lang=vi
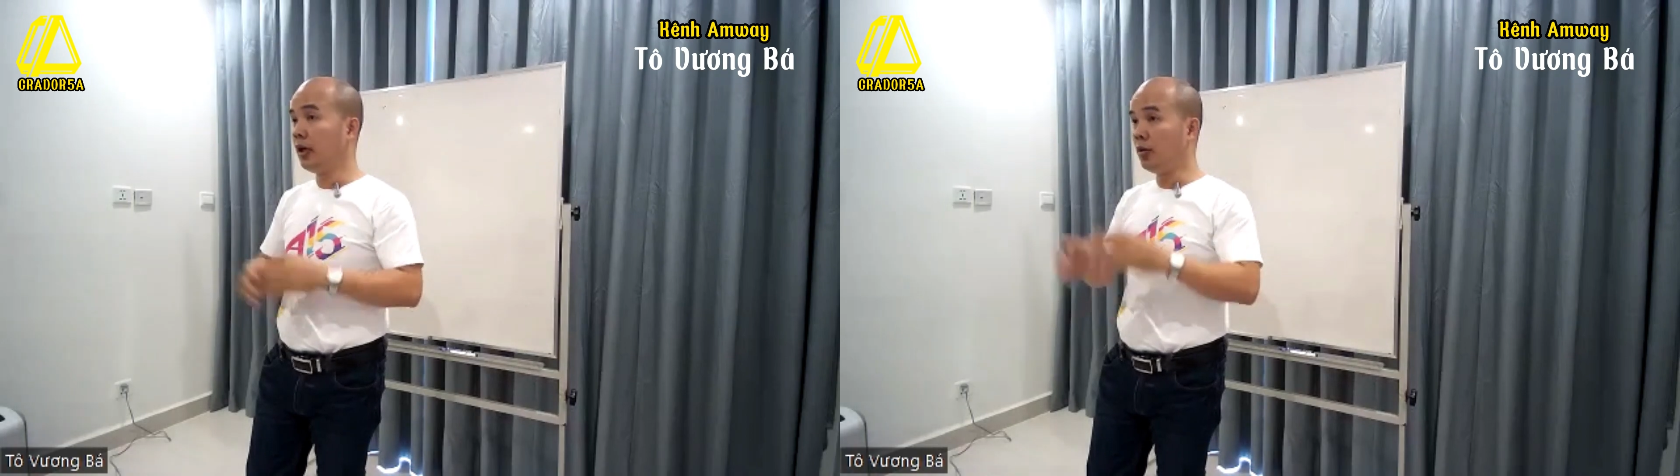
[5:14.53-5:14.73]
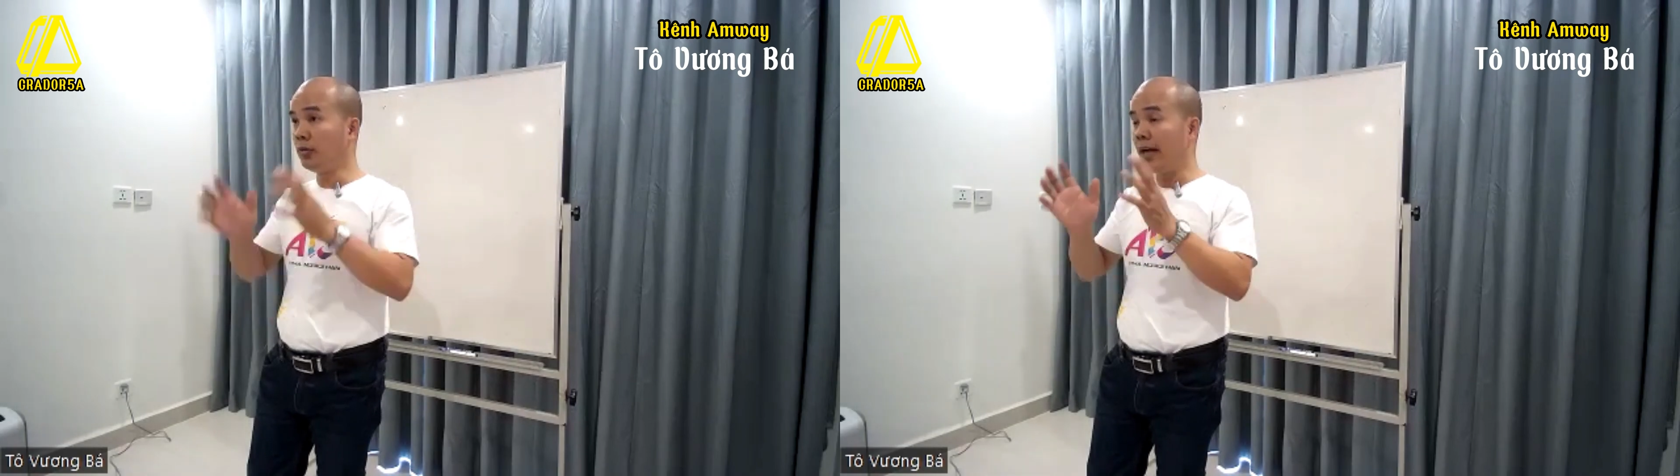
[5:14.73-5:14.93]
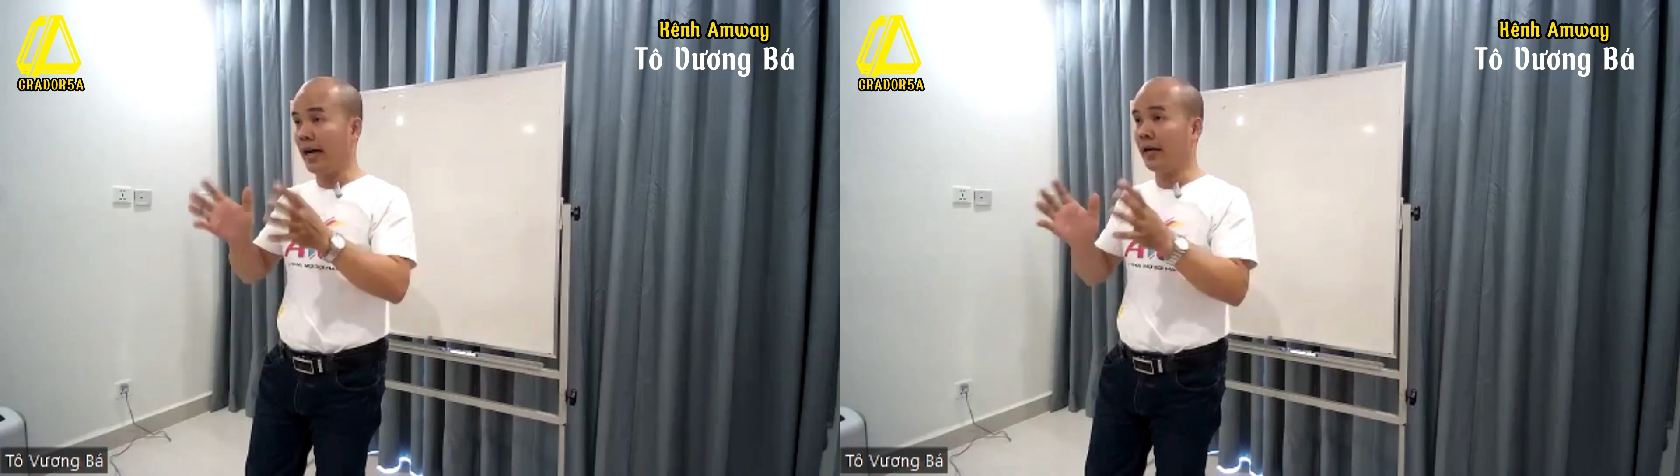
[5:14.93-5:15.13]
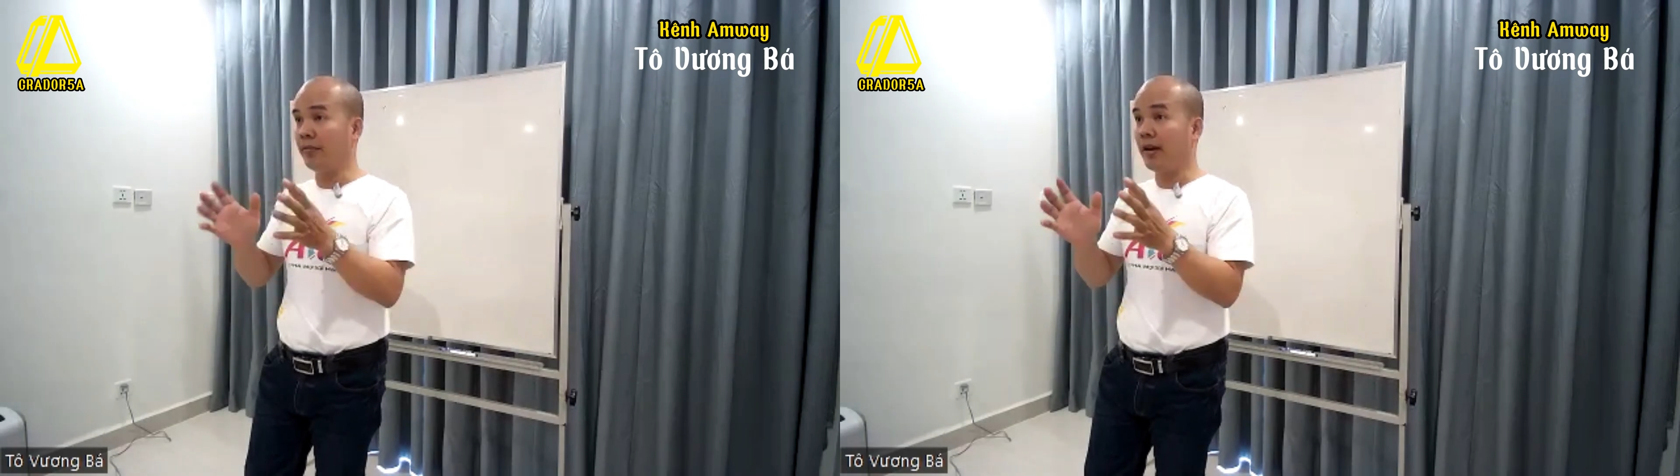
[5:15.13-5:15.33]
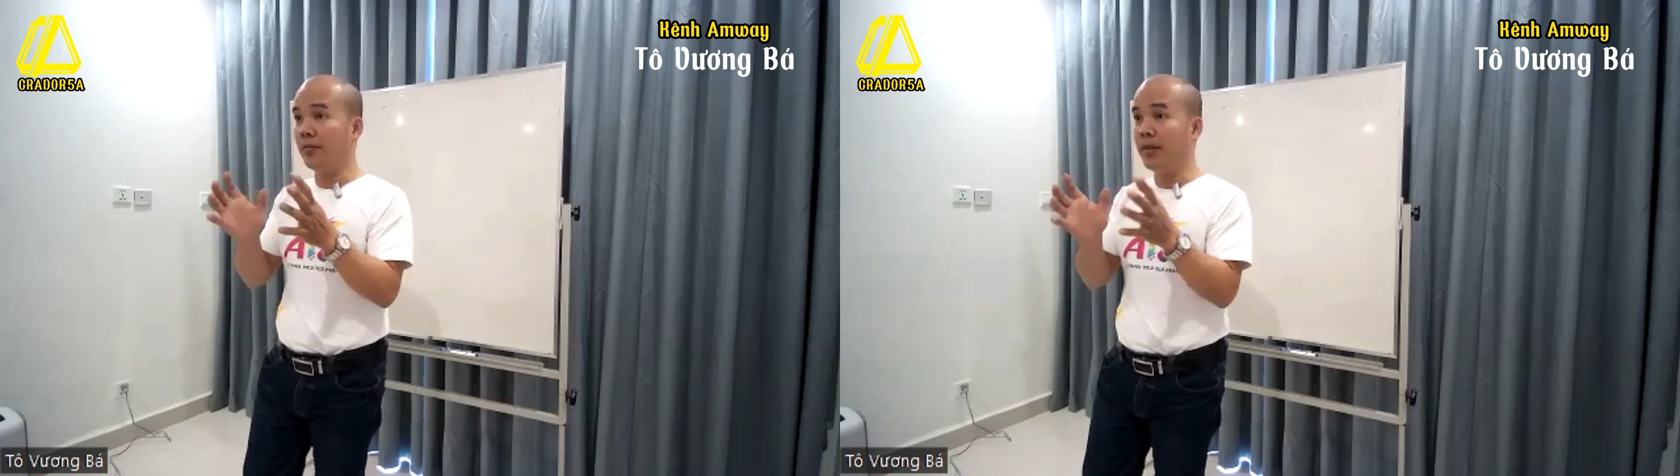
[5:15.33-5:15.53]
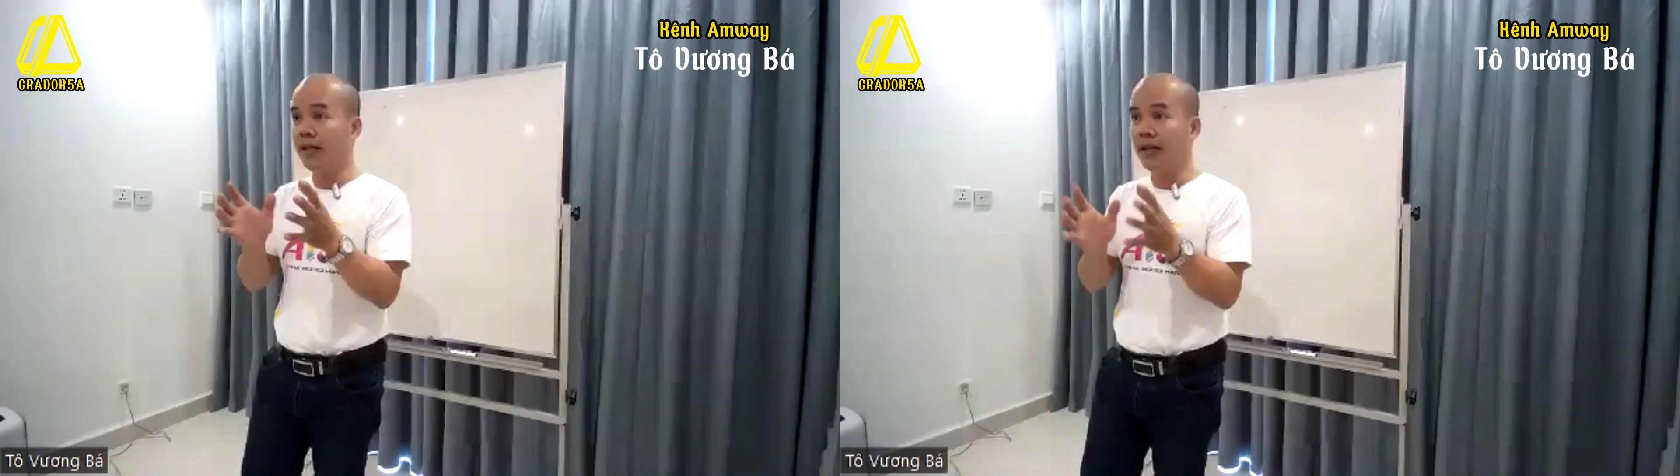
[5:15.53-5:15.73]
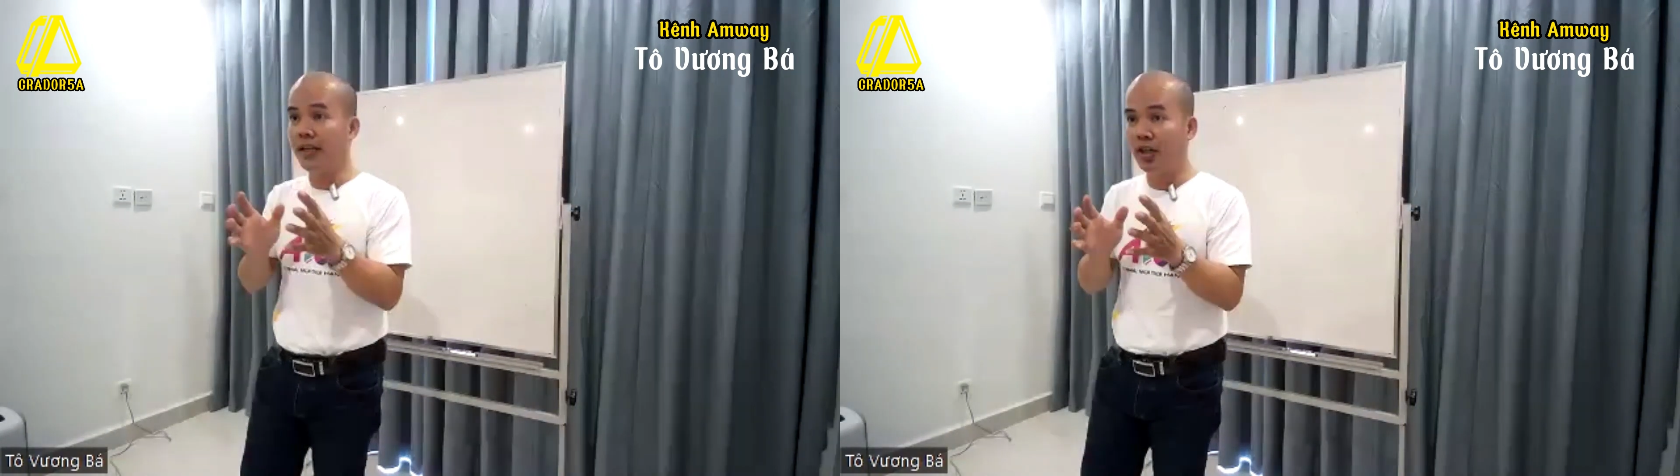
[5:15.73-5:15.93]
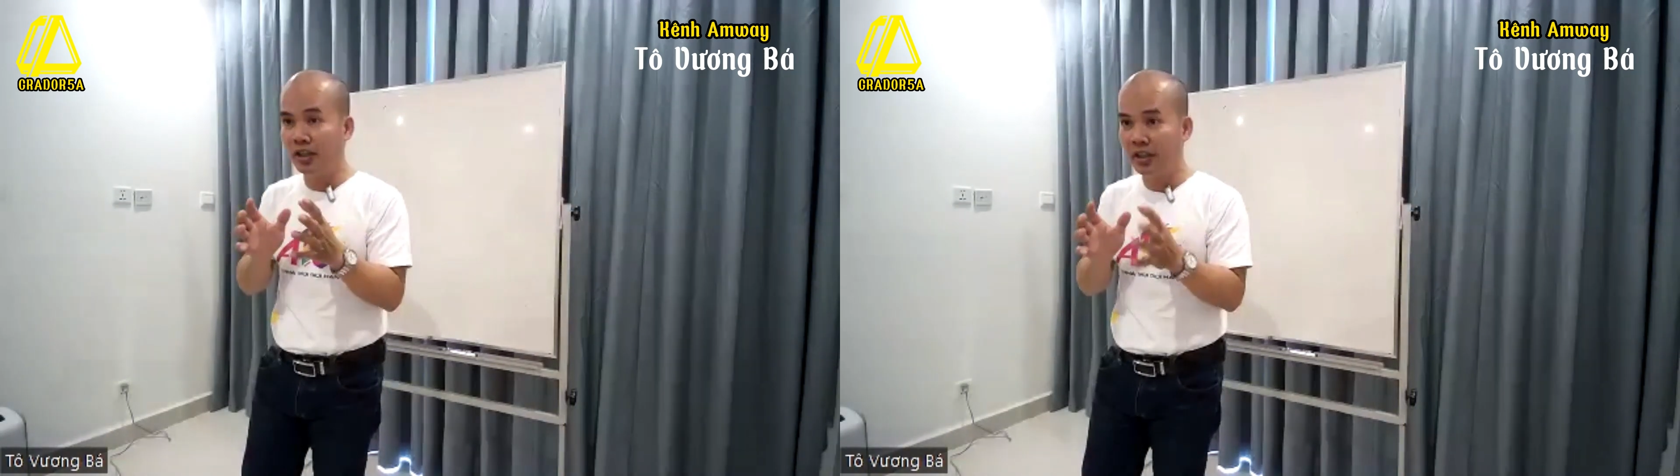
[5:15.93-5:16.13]
không đặt vào bất
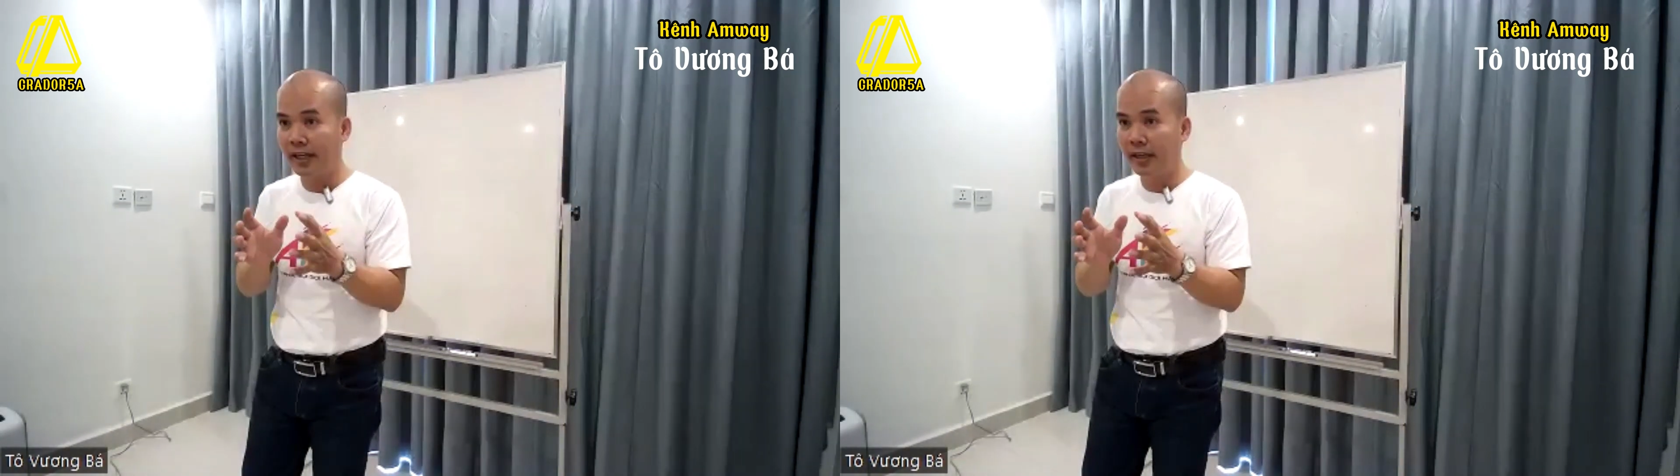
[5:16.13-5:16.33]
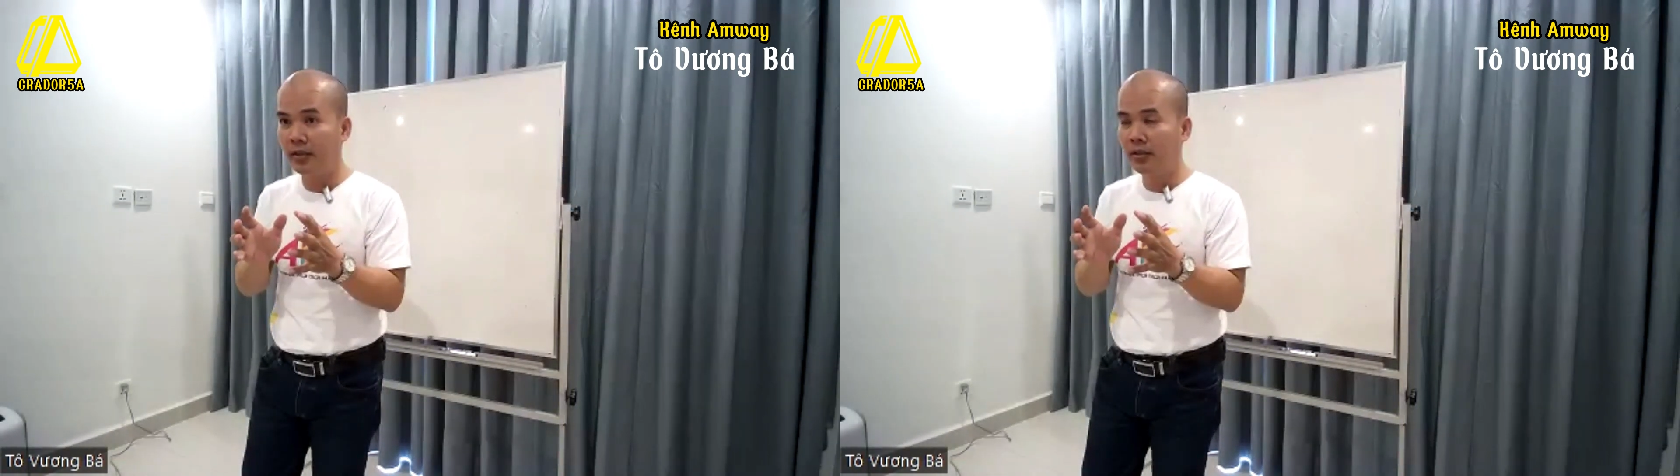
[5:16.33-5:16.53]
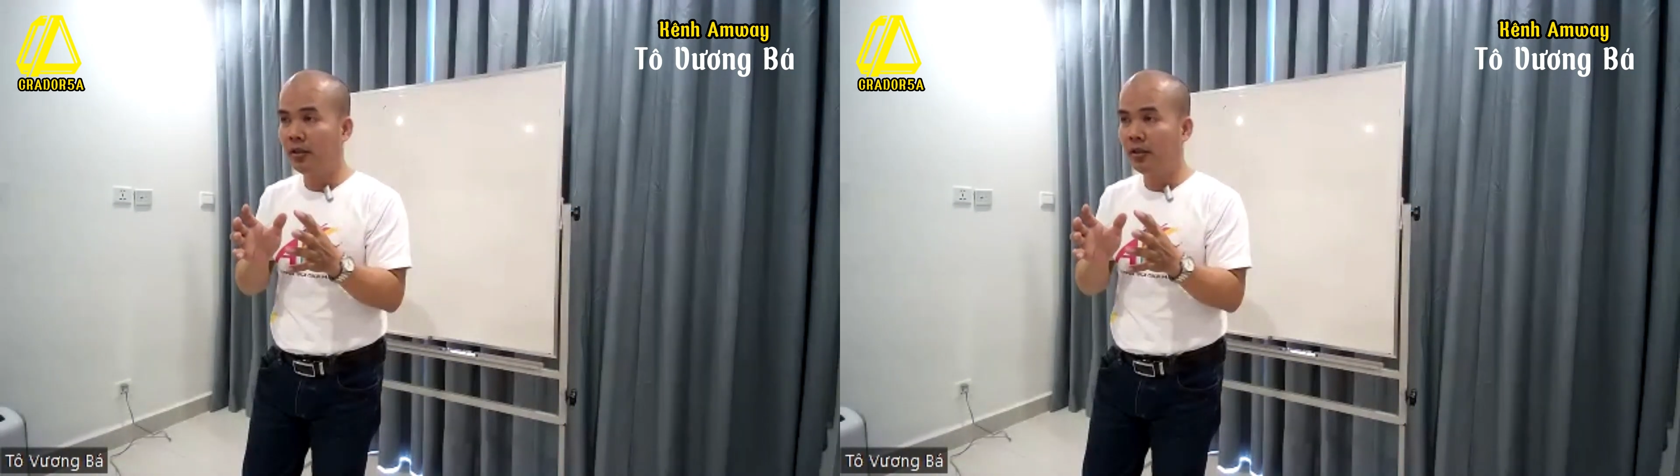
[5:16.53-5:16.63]
kỳ con người nào